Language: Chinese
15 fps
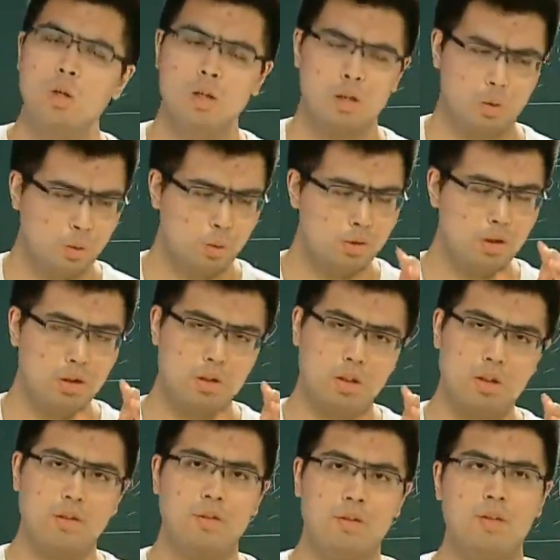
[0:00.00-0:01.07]
这个图形是一
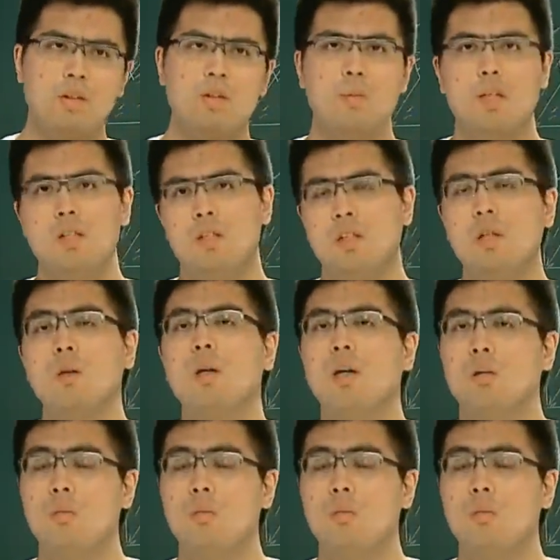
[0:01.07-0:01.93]
个四边形的话，